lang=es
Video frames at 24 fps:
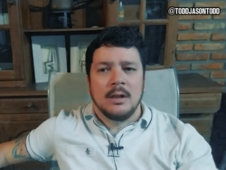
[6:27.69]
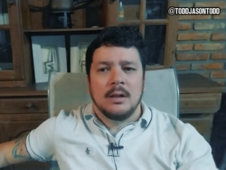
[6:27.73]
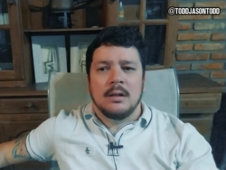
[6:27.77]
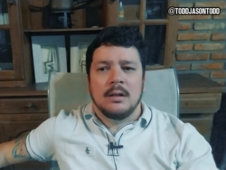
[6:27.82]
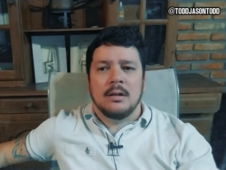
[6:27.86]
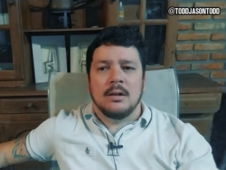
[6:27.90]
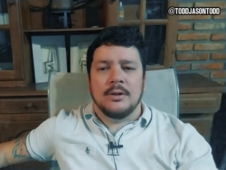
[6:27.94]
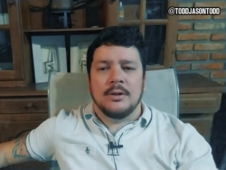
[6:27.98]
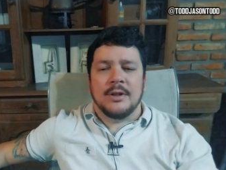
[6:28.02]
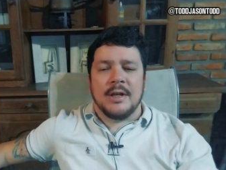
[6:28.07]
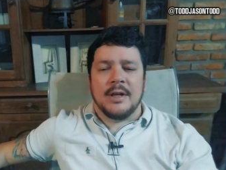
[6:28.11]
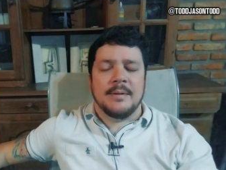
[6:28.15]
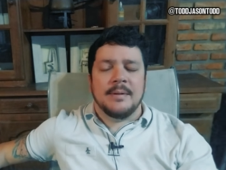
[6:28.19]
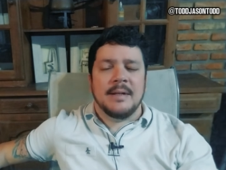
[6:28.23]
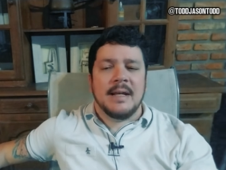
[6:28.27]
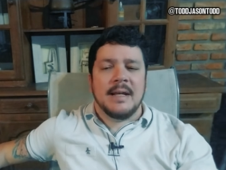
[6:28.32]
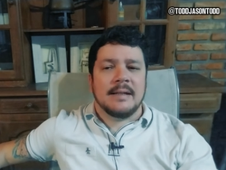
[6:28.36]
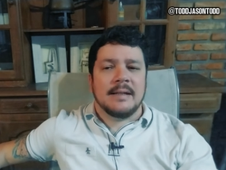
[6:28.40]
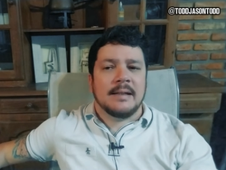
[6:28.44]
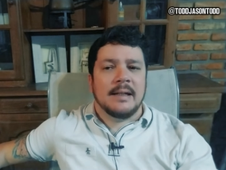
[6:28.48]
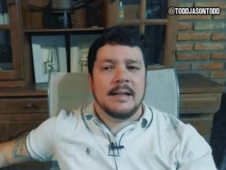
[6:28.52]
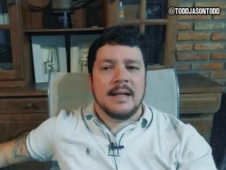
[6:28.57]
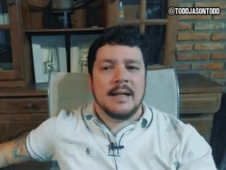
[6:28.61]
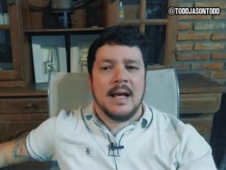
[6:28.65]
donde había
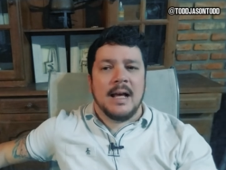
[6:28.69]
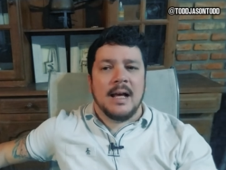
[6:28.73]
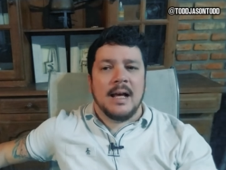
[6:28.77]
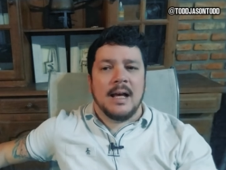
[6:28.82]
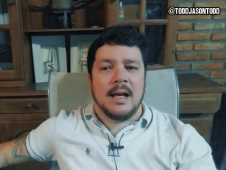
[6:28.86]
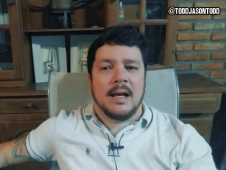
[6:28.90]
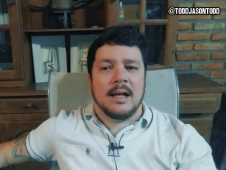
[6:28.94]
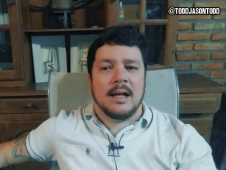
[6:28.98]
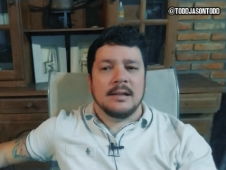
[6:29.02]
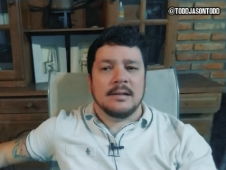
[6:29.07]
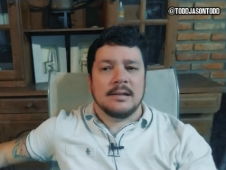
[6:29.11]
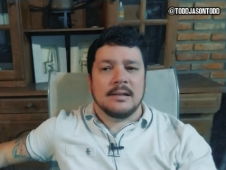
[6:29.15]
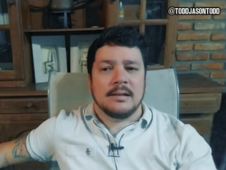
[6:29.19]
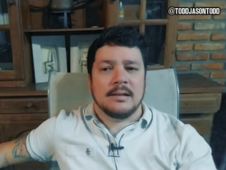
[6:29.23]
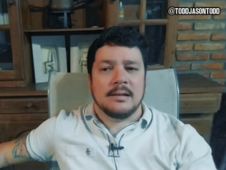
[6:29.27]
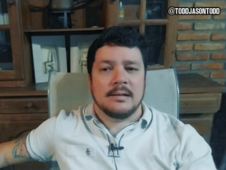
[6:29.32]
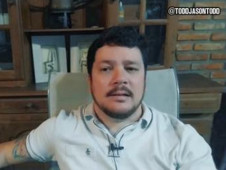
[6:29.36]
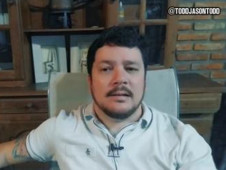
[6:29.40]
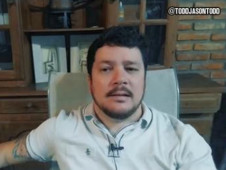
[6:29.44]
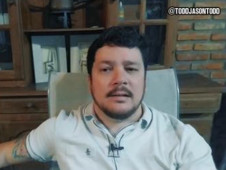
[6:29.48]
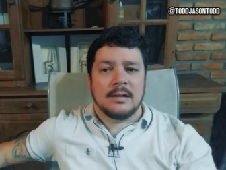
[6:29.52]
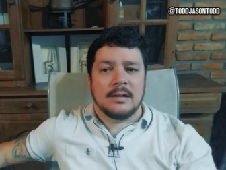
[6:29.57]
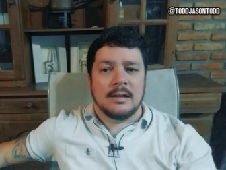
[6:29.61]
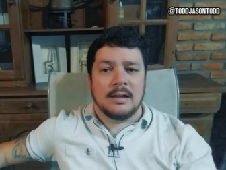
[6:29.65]

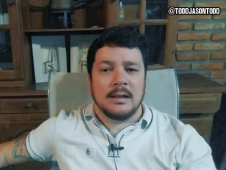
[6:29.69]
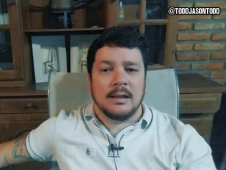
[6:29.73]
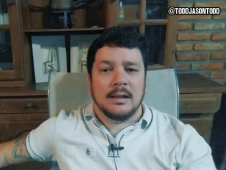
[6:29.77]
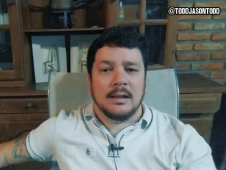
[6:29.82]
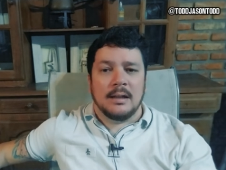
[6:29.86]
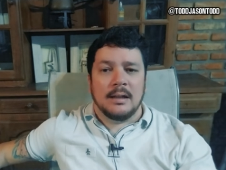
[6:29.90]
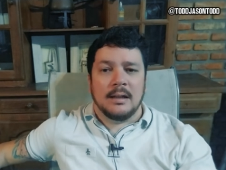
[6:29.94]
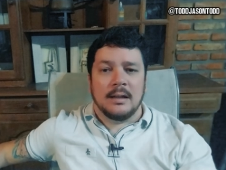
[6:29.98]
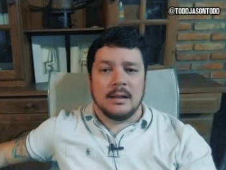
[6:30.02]
escenas eh,